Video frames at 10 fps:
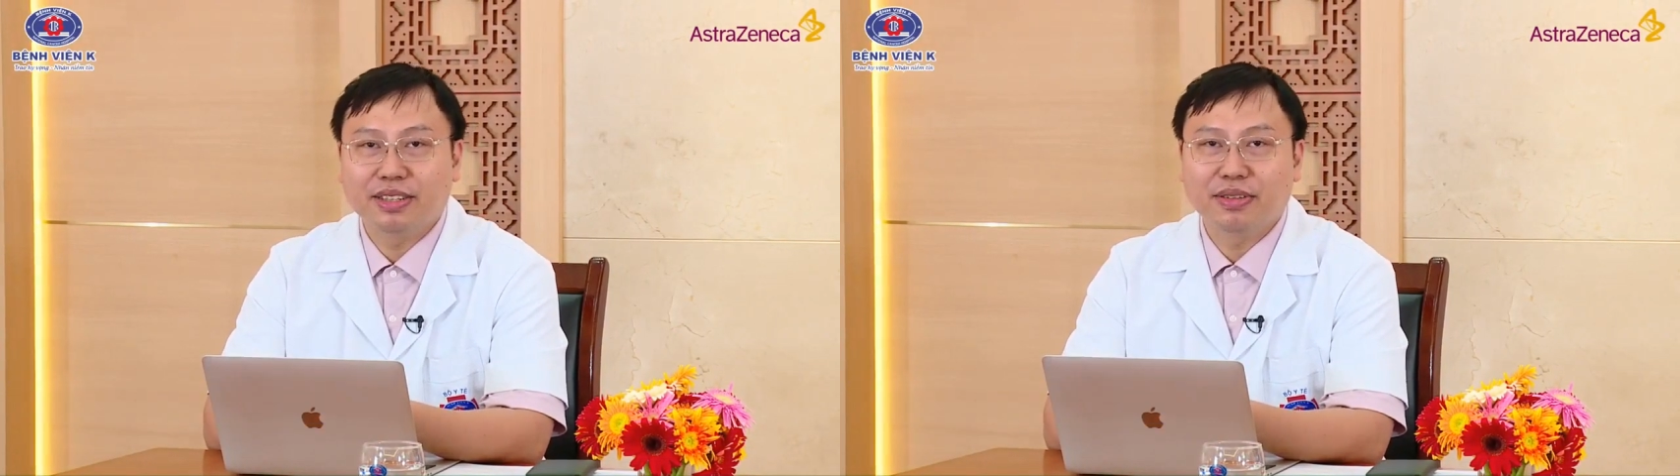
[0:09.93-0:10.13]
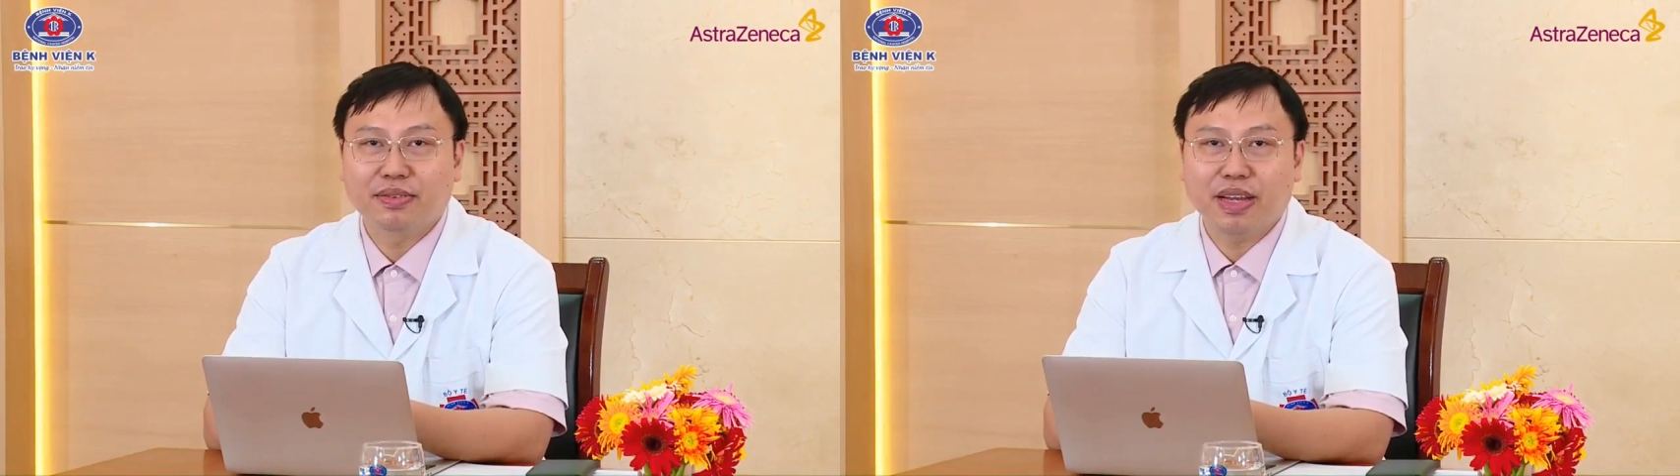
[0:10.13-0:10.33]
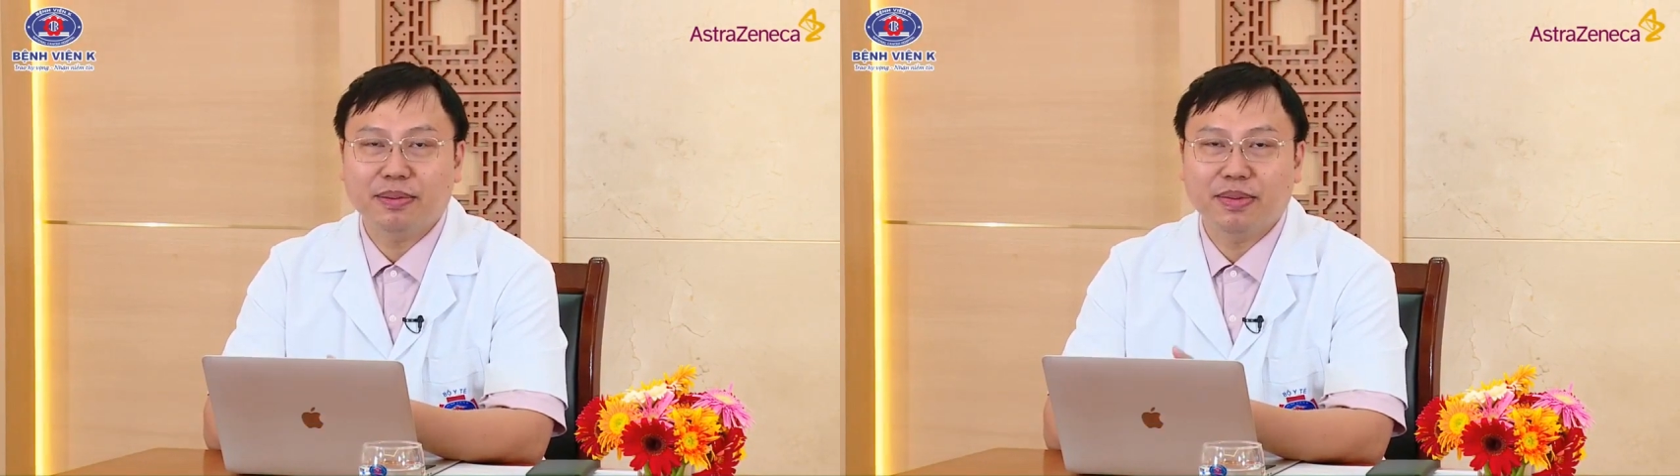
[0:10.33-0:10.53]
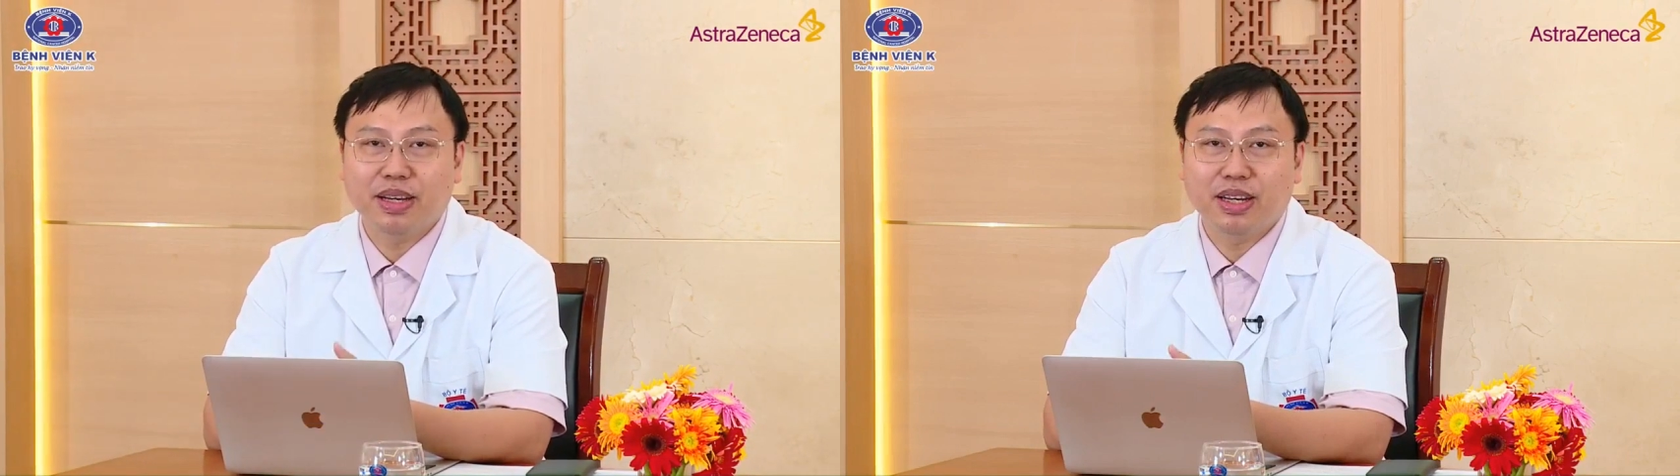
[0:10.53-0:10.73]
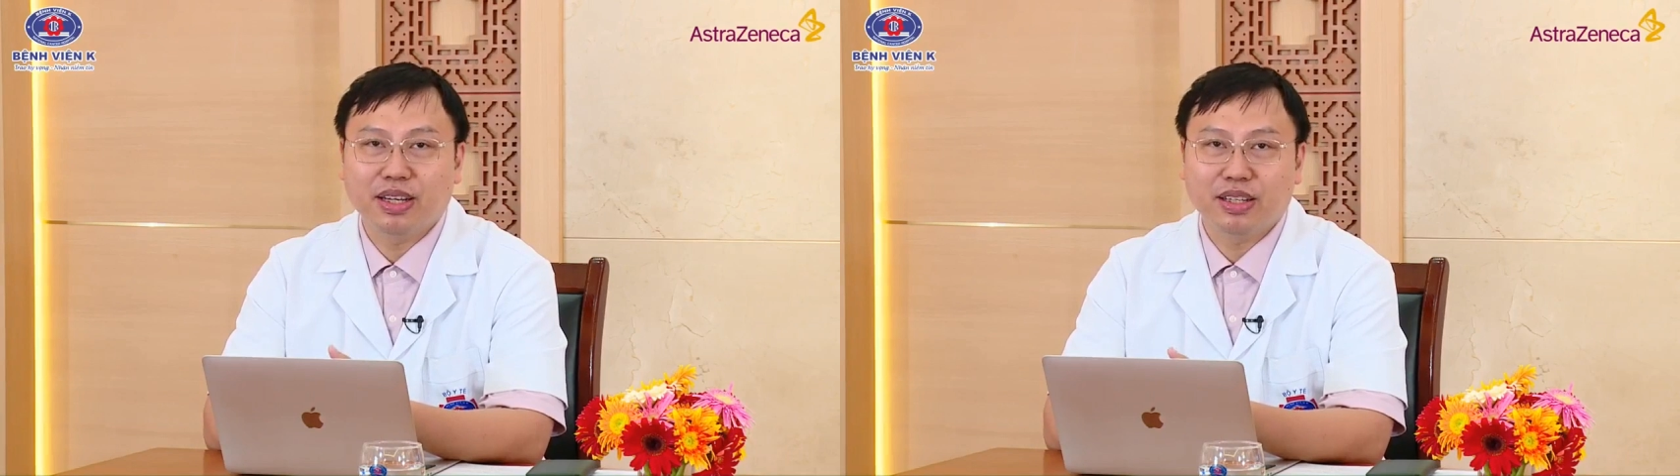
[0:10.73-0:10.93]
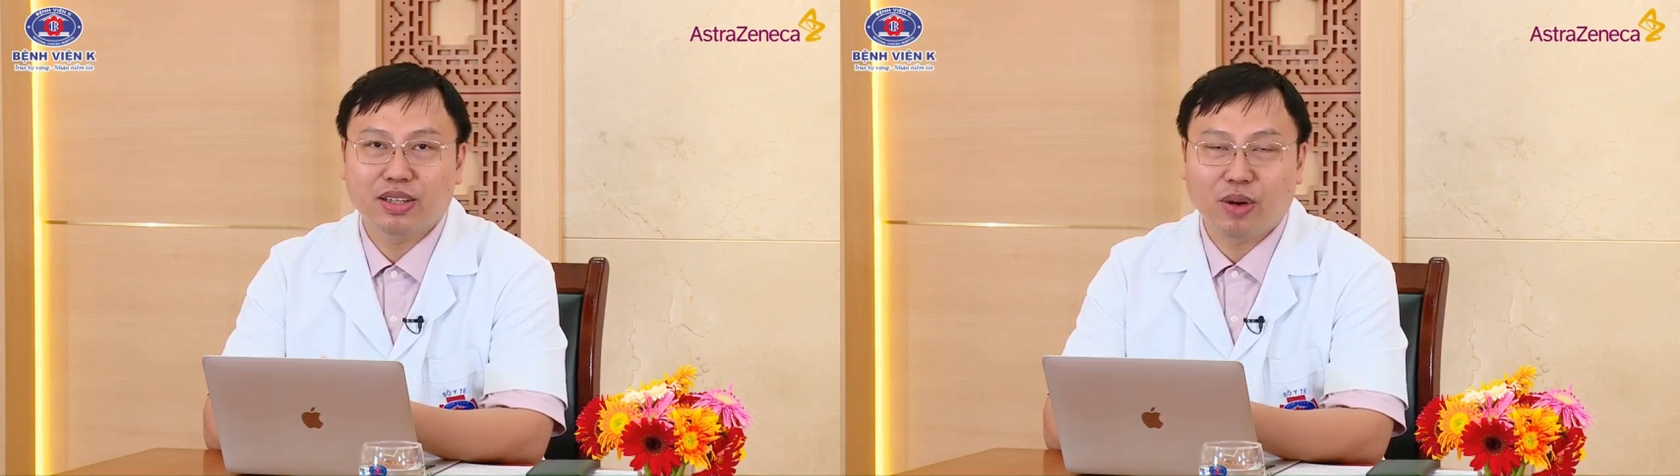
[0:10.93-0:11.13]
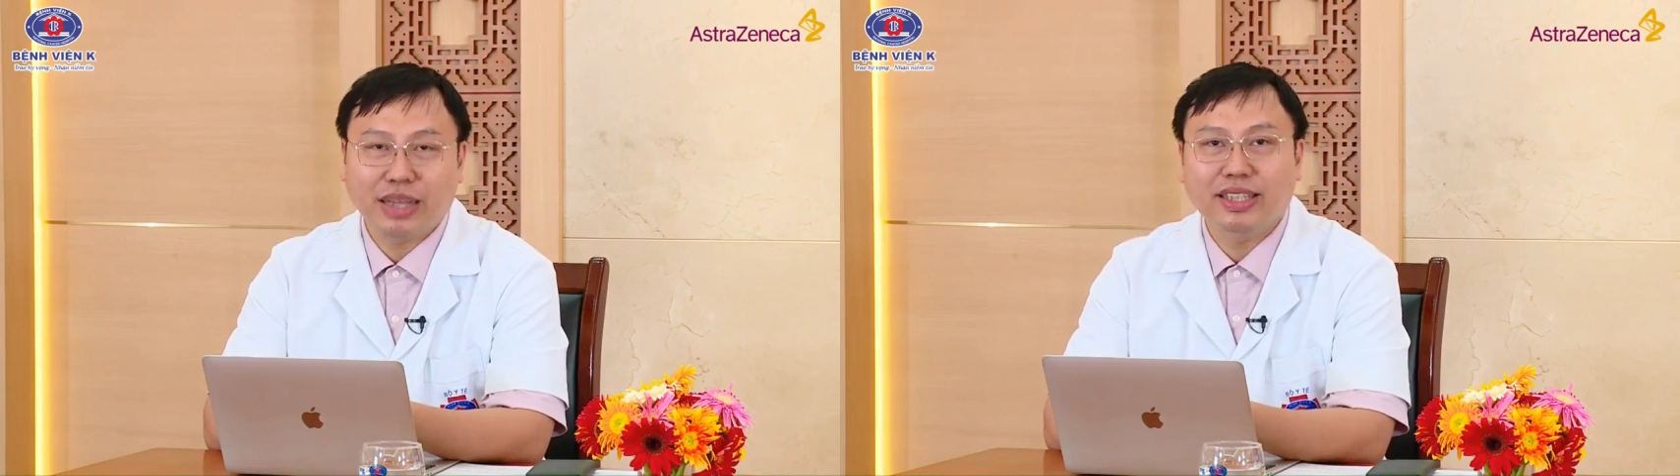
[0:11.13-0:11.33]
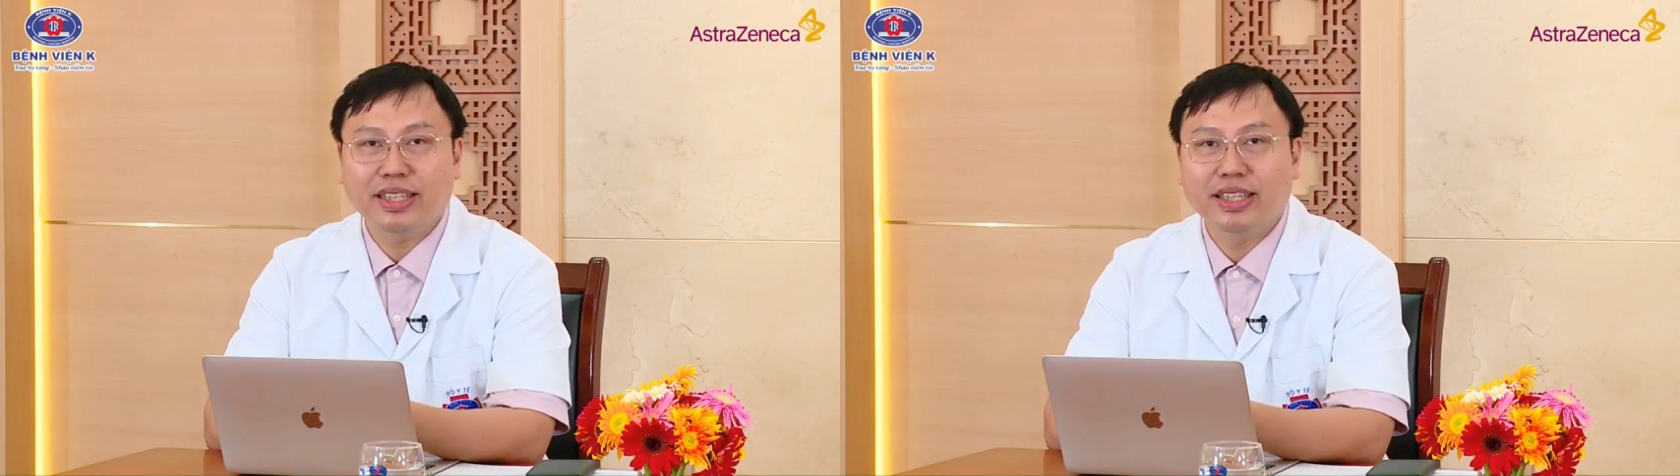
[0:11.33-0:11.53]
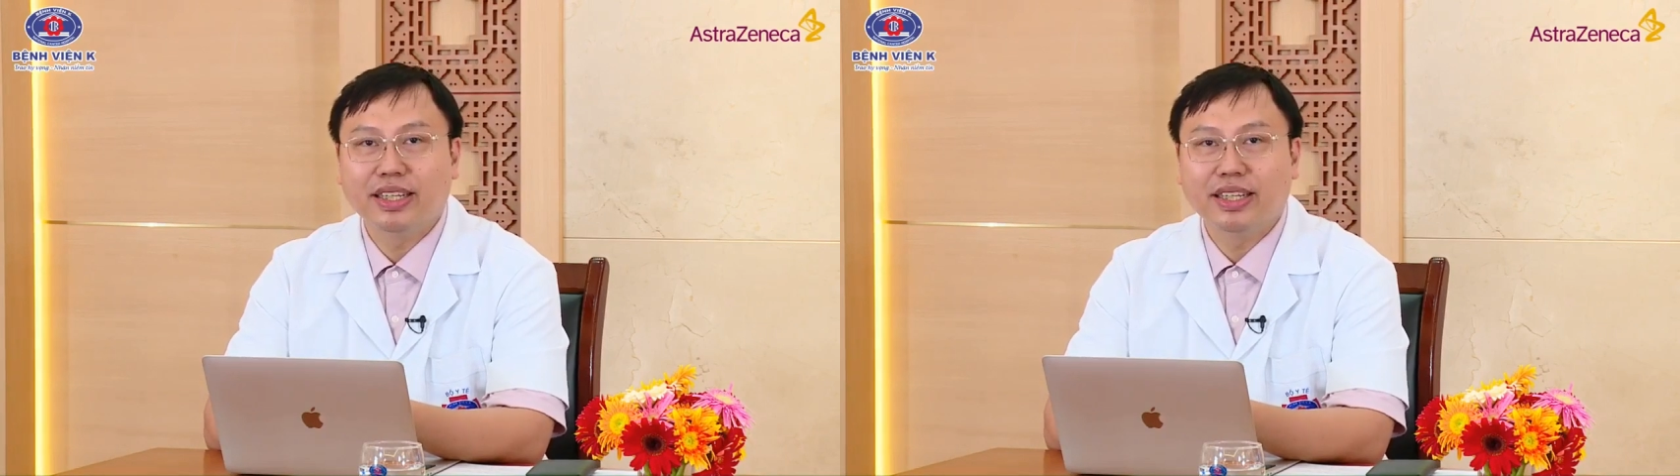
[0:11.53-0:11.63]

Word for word: phương pháp à, hóa trị